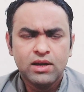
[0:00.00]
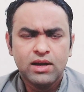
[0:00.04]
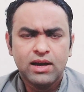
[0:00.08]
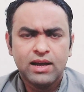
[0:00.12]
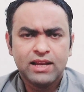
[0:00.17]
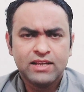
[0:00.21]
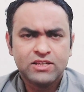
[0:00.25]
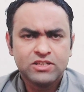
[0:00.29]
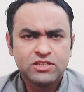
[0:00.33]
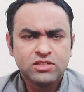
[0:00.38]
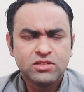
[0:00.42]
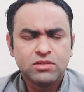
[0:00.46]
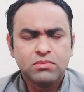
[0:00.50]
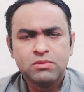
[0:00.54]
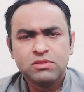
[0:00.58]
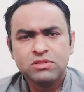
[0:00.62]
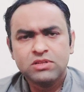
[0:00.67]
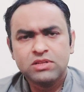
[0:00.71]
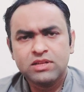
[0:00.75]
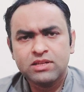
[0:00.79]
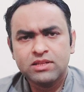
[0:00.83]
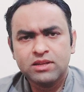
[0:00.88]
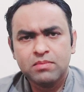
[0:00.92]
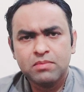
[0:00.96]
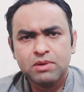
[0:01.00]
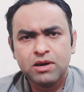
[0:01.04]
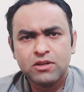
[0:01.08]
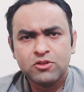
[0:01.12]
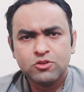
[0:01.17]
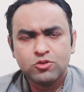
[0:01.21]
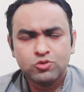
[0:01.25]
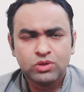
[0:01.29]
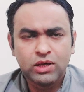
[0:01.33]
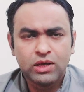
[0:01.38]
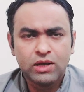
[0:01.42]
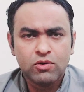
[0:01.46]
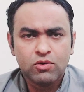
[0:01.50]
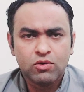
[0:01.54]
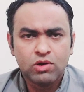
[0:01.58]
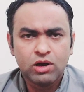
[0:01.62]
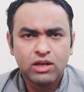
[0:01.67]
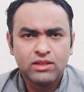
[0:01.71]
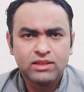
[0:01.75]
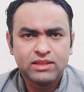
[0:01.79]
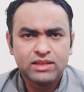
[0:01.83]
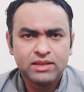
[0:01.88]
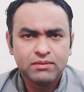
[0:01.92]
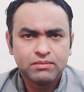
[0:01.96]
इलेक्शन कमीशन के दरमियान जो ताल्लुक
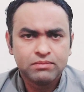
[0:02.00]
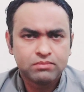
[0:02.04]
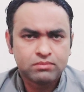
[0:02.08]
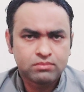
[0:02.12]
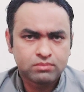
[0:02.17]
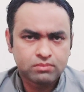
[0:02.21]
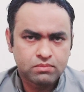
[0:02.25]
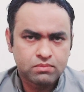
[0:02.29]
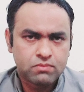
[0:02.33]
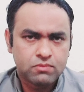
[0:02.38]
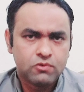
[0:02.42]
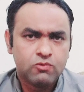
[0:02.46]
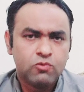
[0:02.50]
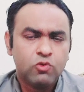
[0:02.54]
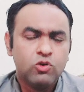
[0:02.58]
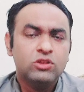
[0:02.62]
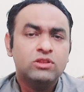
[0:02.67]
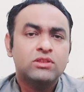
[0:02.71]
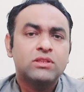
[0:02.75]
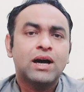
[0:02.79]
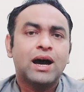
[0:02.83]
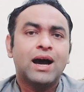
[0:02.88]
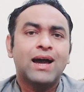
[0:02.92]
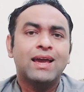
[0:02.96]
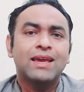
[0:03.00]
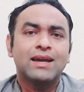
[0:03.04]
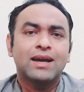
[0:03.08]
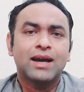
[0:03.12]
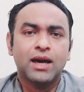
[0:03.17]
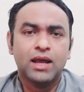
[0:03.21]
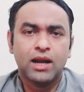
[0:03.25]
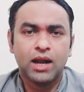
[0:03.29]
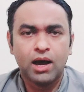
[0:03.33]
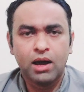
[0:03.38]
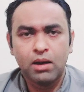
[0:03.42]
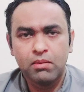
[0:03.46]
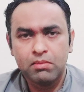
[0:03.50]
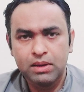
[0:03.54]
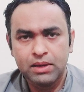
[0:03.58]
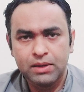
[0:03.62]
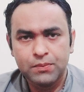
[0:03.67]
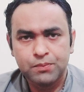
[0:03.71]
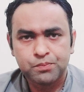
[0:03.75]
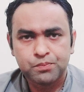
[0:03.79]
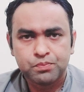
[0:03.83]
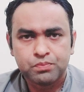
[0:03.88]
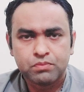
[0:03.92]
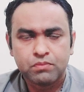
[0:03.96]
हैं वो इंतहाई ख़राब हैं
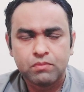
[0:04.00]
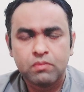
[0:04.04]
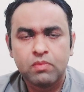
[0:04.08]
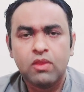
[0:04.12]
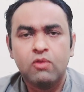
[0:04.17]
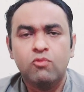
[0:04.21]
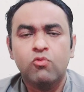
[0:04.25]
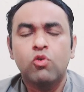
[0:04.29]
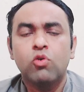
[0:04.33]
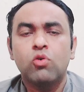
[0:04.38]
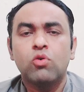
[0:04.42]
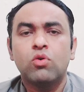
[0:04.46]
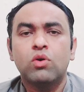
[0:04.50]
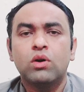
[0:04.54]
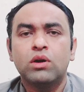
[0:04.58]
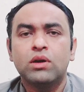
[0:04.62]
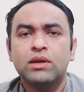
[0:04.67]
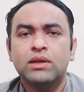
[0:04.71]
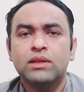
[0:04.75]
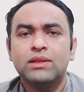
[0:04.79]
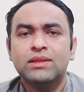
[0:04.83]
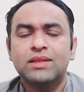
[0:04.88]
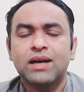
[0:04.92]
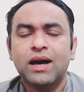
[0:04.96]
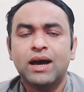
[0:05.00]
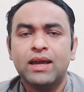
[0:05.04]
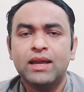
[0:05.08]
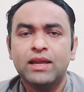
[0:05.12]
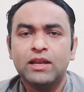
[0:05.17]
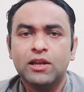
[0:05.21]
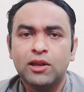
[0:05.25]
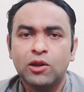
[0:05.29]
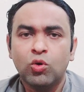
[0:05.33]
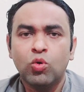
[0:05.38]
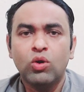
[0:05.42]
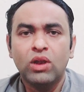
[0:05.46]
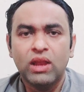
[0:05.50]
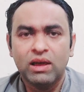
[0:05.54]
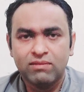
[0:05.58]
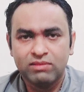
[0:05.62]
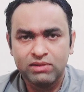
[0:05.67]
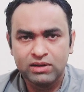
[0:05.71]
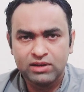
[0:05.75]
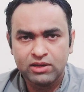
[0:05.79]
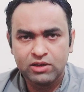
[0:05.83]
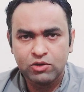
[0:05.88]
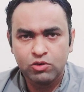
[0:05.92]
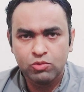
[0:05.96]
वो इंतहाई लो
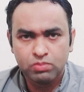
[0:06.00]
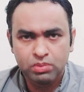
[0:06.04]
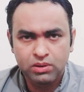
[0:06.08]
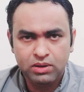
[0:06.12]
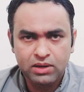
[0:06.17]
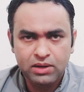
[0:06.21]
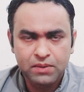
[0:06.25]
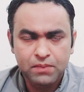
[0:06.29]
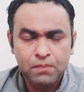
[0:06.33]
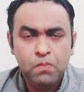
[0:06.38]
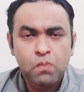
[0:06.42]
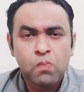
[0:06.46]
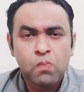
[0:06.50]
लेवल के ऊपर हैं